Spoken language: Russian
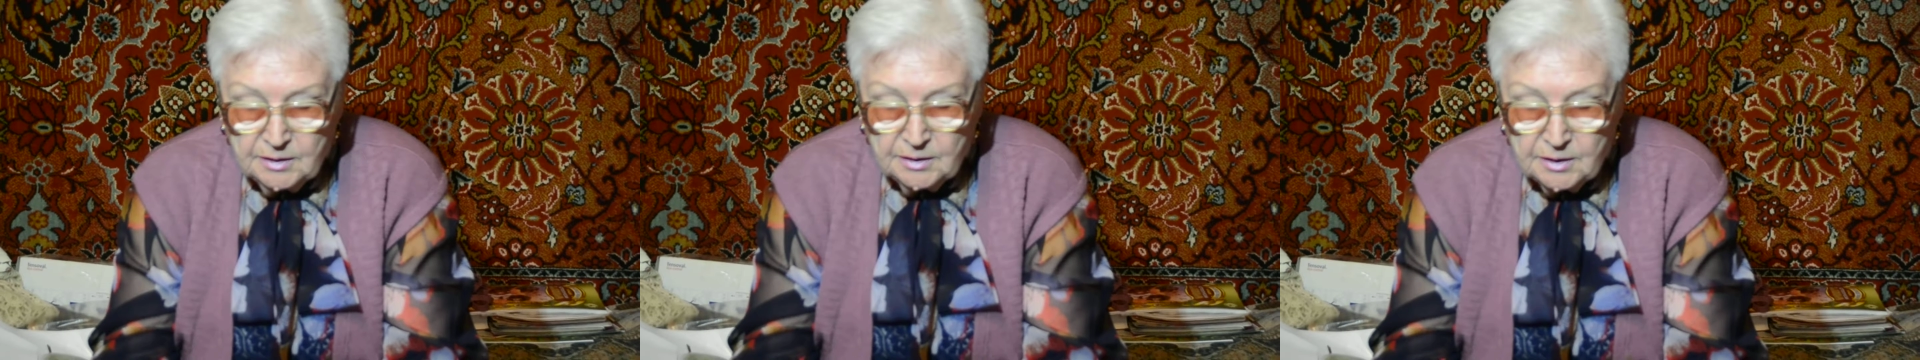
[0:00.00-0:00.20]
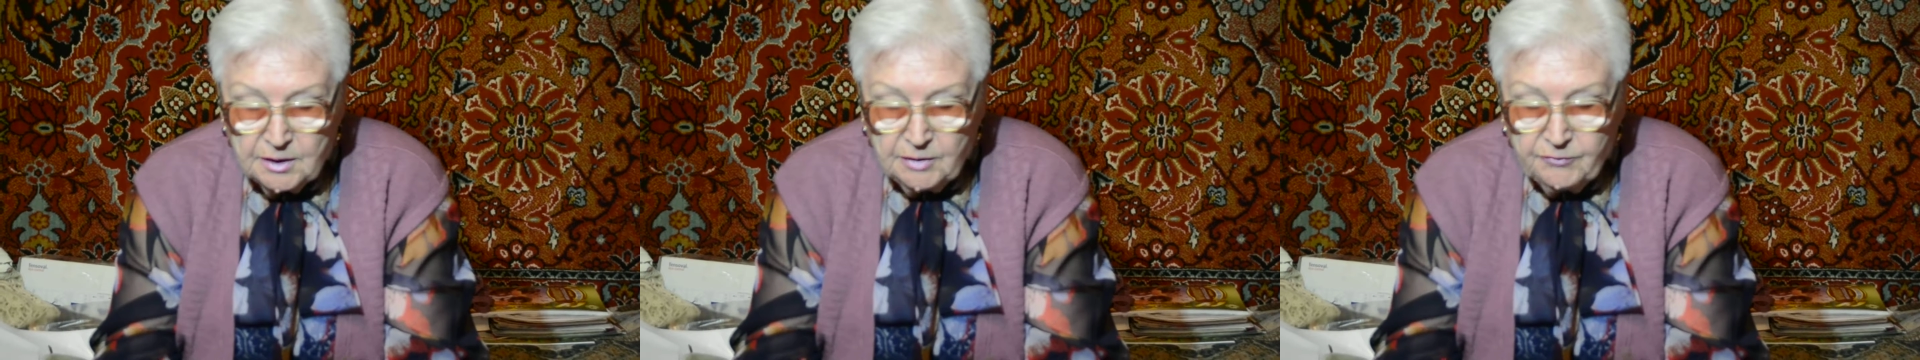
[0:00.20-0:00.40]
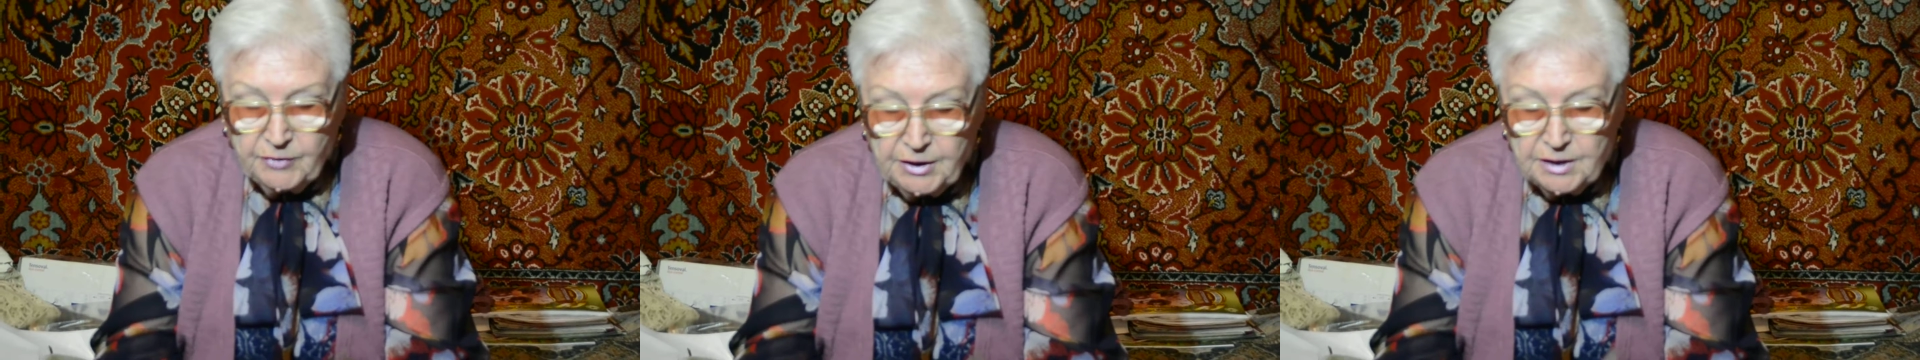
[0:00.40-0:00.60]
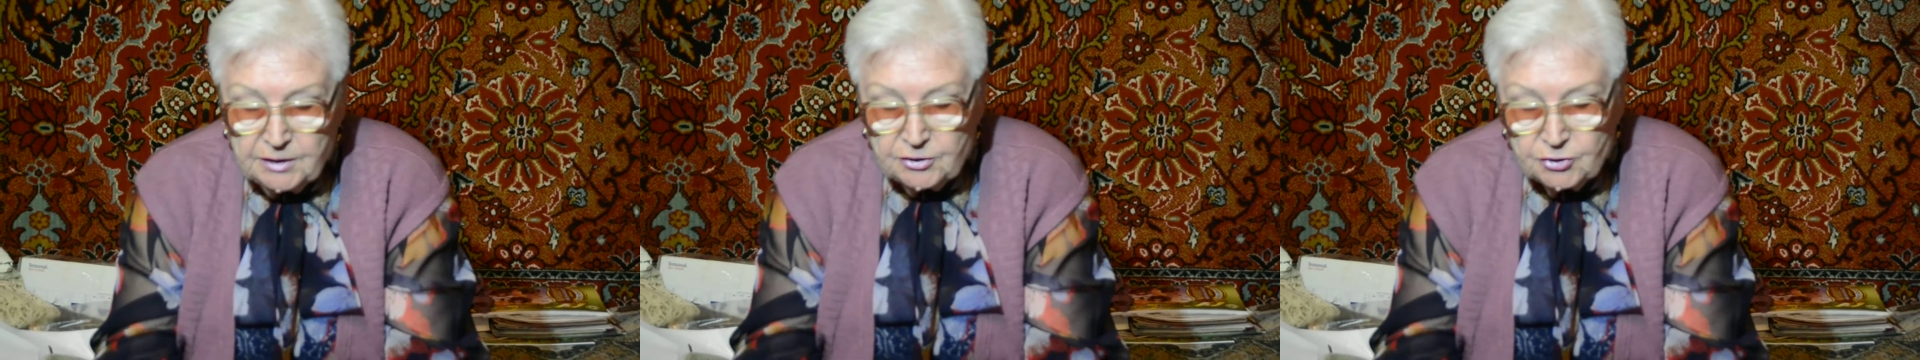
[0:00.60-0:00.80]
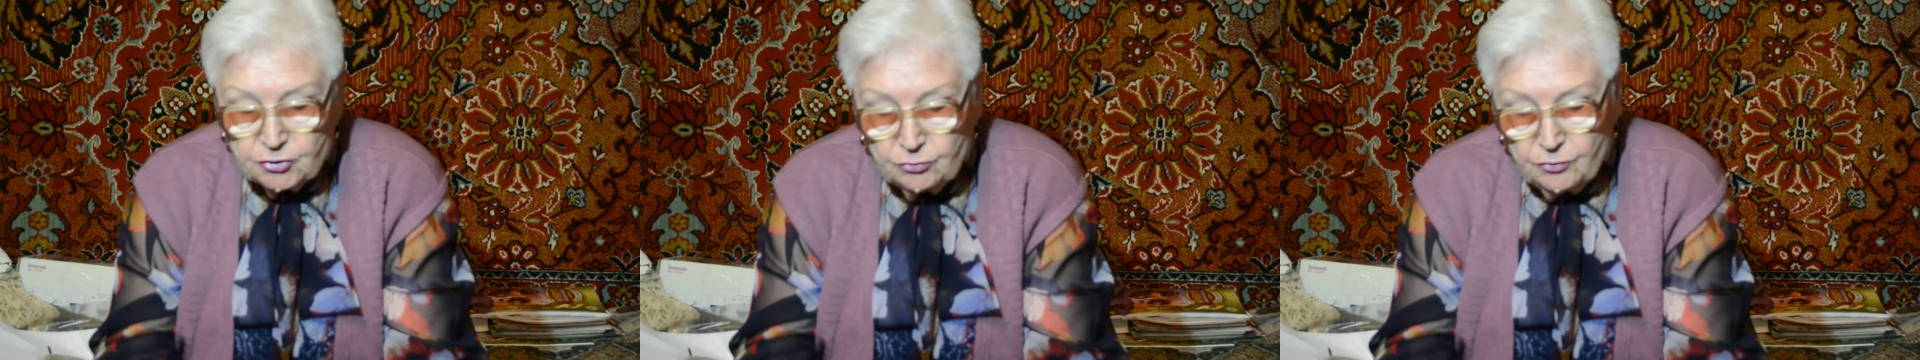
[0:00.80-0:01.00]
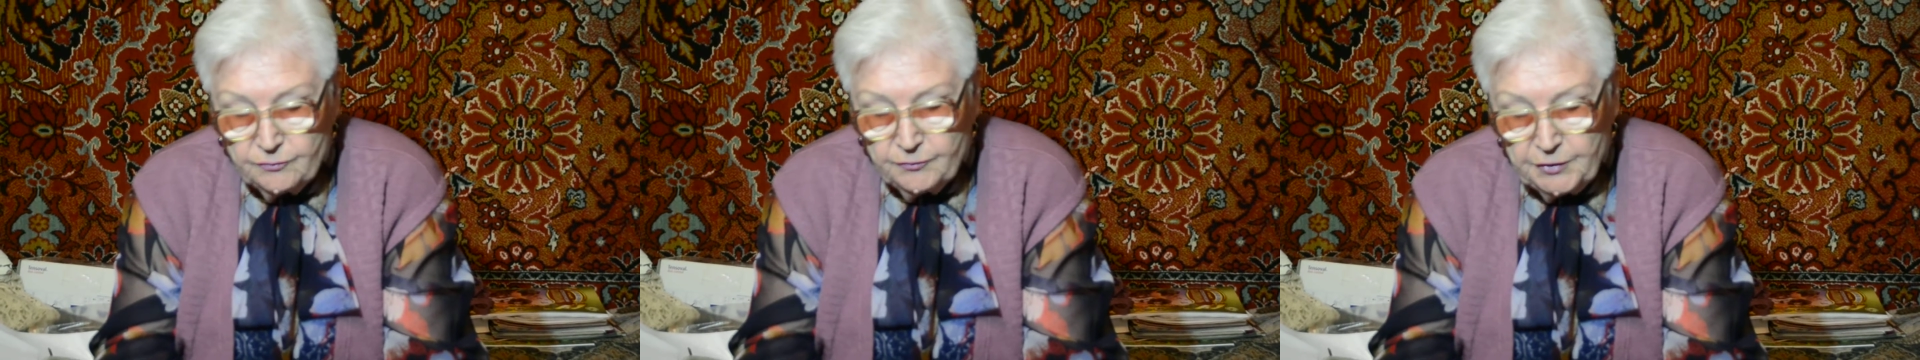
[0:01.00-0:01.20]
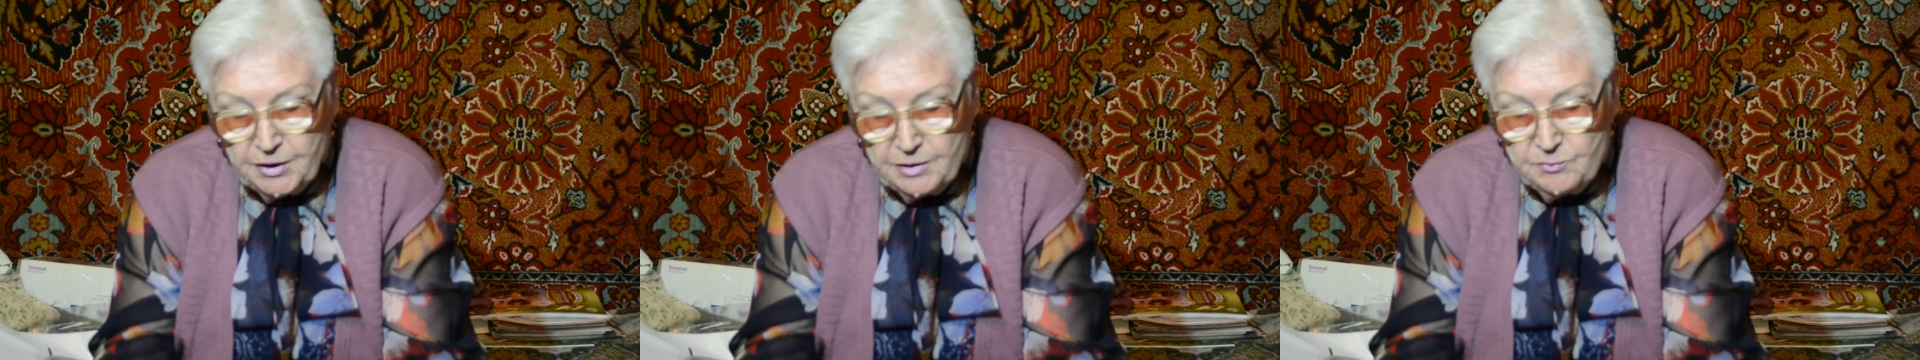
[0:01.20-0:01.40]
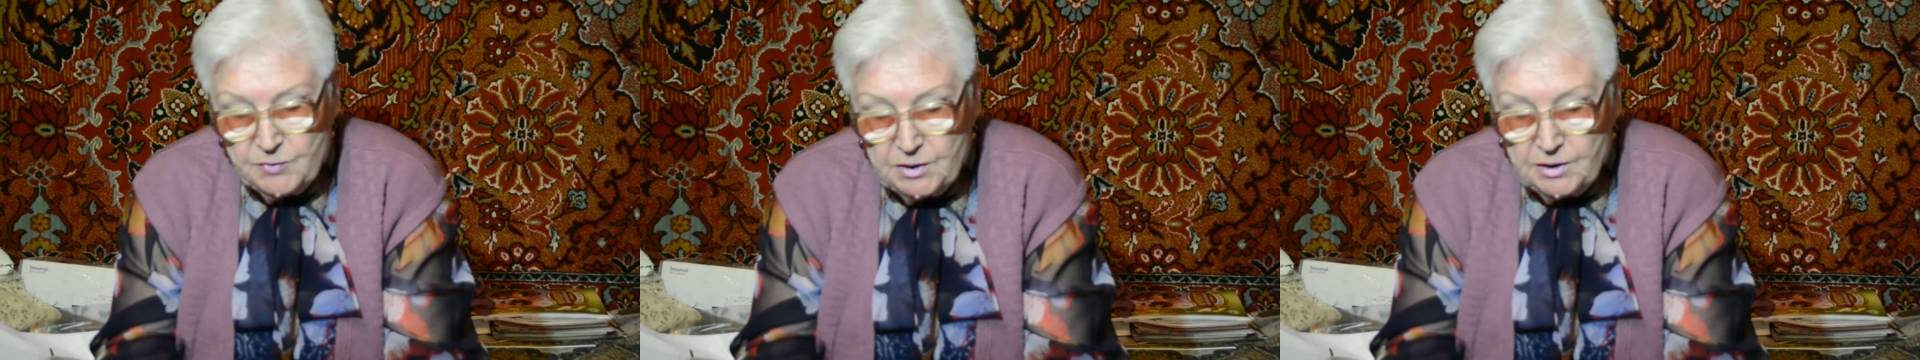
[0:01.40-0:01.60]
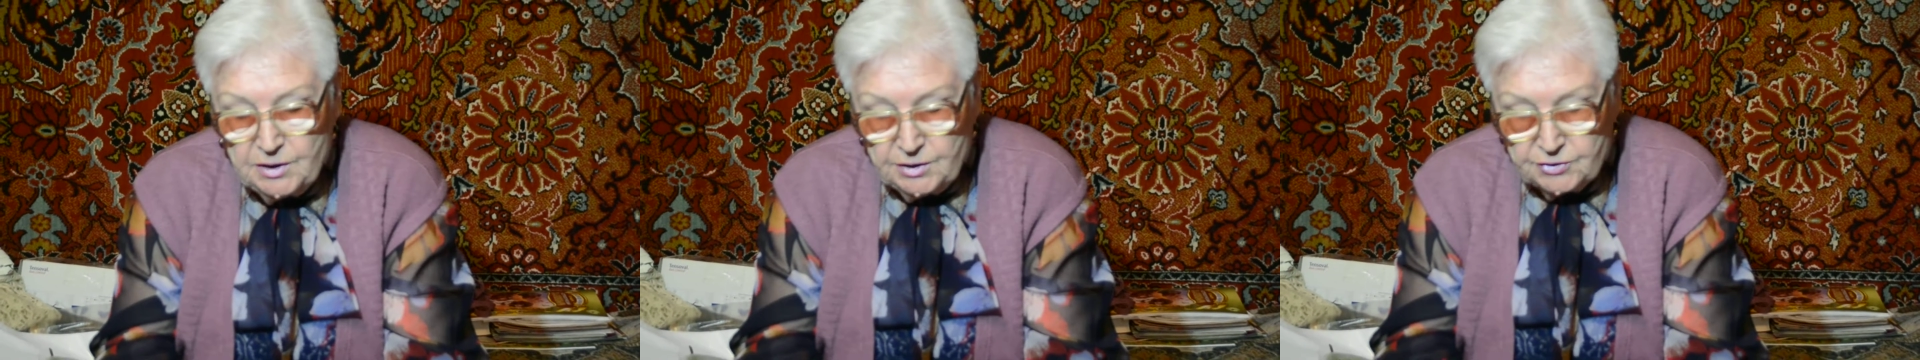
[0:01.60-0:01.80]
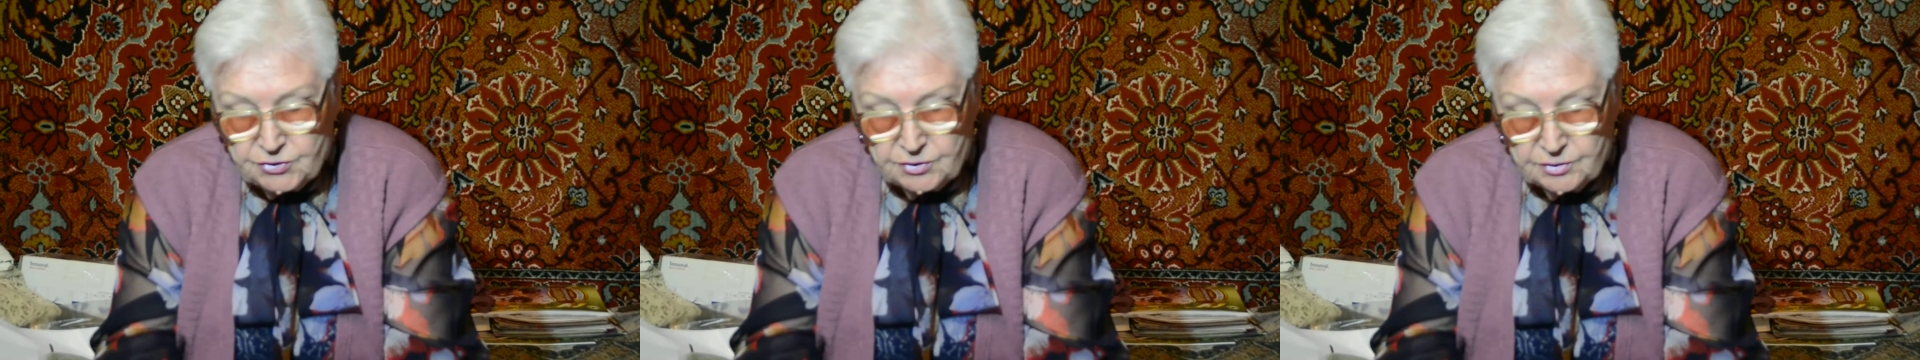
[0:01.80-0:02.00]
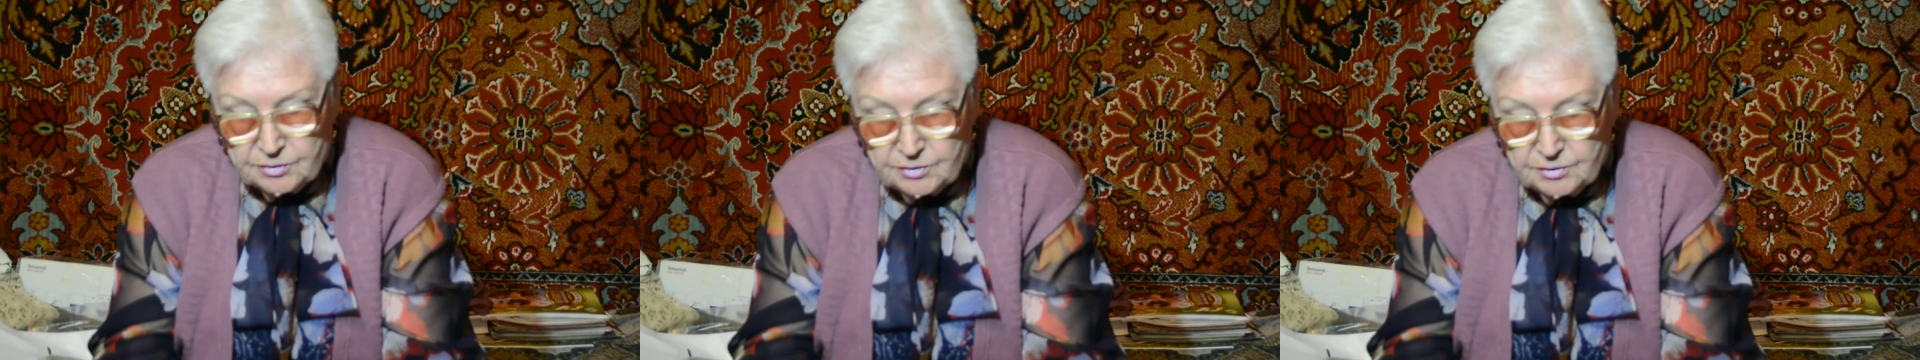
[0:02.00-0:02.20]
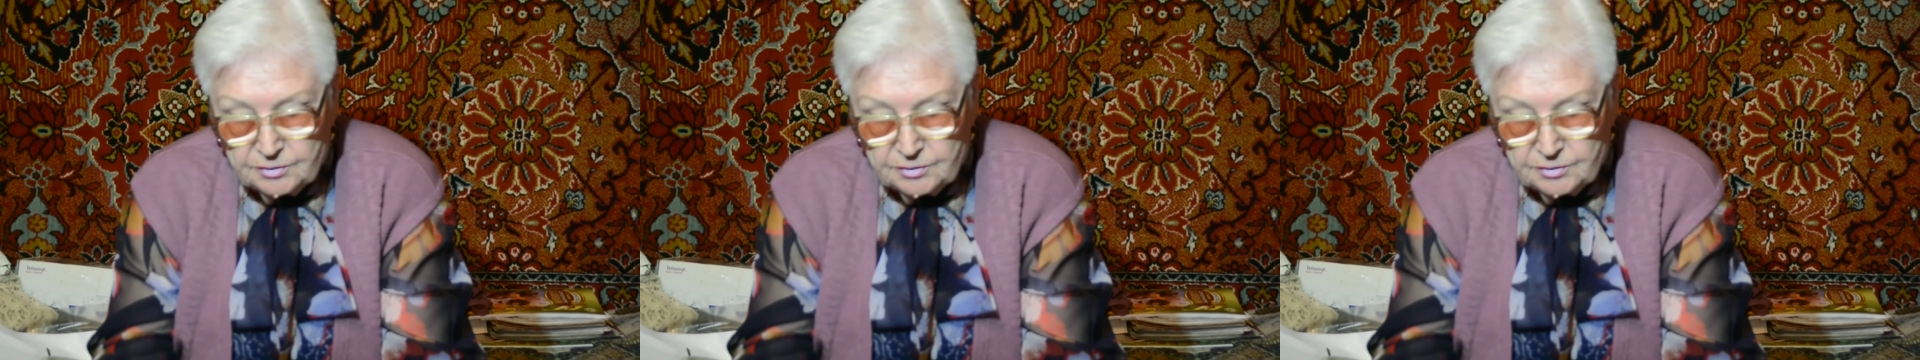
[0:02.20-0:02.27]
Говорят, что время лечит,